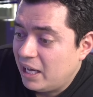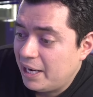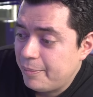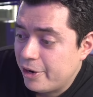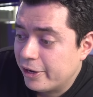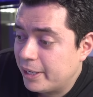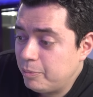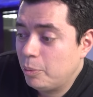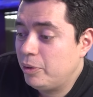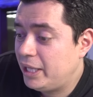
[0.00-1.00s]
en el minado de
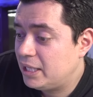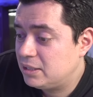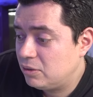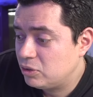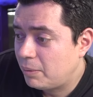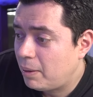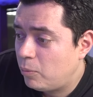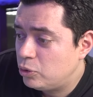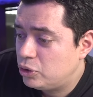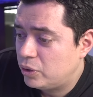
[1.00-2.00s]
criptomonedas. Nos habla
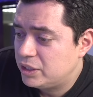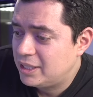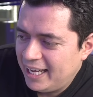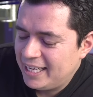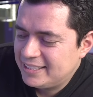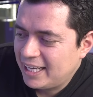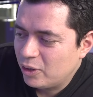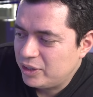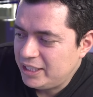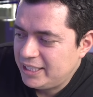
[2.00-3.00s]
mucho e, esta
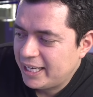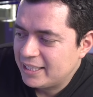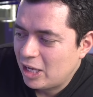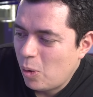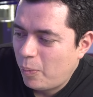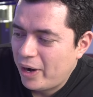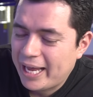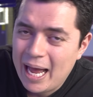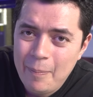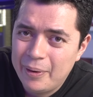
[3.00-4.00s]
noticia que tengo por
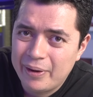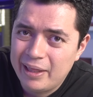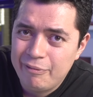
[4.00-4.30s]
acá, pero que